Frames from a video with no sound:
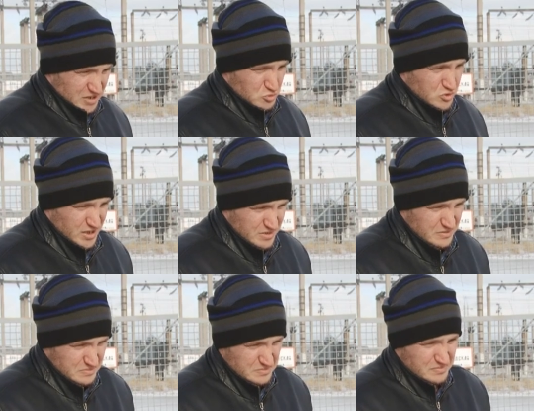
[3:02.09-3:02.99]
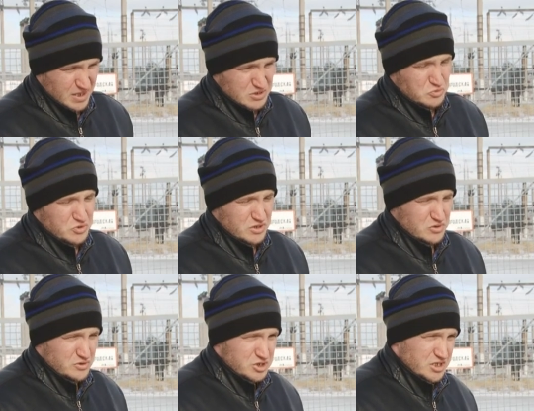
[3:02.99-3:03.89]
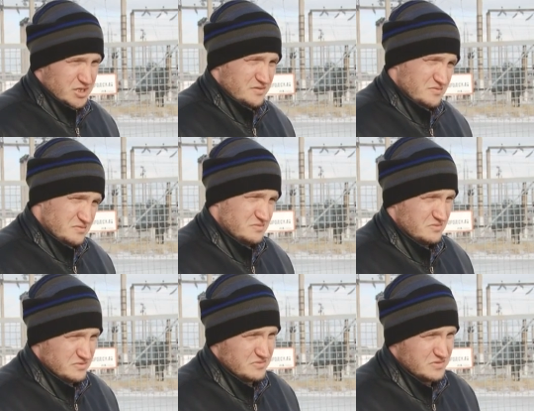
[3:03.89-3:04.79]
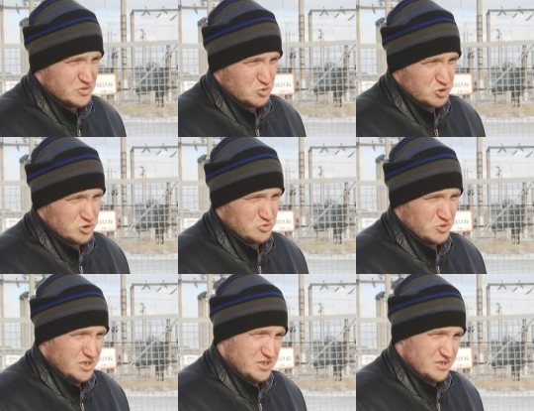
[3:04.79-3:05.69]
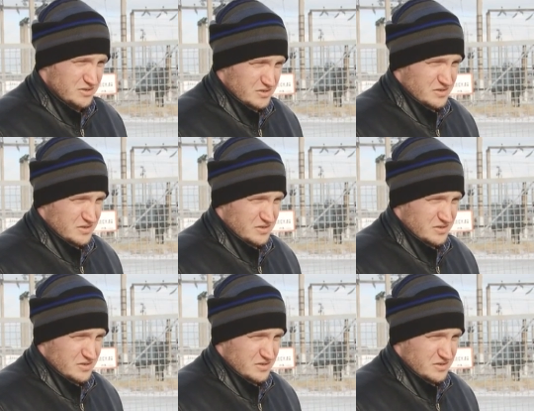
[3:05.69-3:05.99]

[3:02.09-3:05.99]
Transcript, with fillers: оттуда происходит отключение 106 линии